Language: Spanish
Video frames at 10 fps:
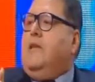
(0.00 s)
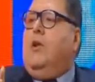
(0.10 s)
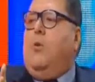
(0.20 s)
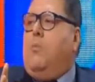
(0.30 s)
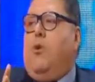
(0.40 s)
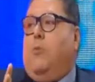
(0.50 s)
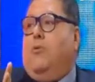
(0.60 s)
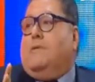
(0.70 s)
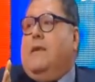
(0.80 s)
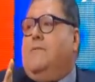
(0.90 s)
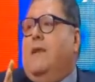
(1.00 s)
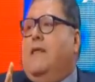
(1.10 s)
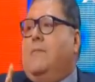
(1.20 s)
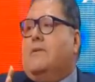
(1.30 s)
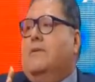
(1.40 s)
los, muros eran filas
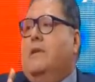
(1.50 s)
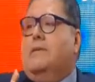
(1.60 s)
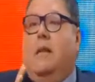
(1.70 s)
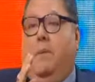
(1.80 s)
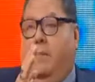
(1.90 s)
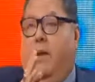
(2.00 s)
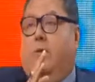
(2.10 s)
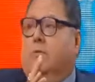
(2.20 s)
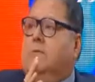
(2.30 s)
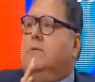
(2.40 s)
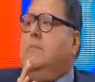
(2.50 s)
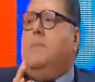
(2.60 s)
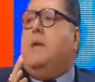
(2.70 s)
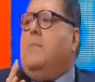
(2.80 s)
de personas. El primero, mi